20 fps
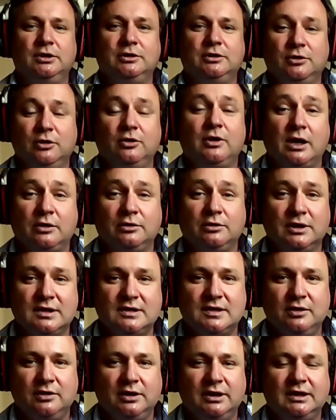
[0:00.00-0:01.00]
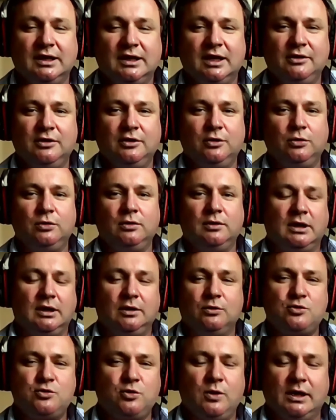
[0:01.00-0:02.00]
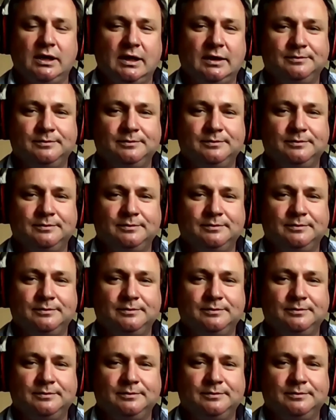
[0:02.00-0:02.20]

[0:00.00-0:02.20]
Todo lo que ha acontecido en este año en, Ushuaia.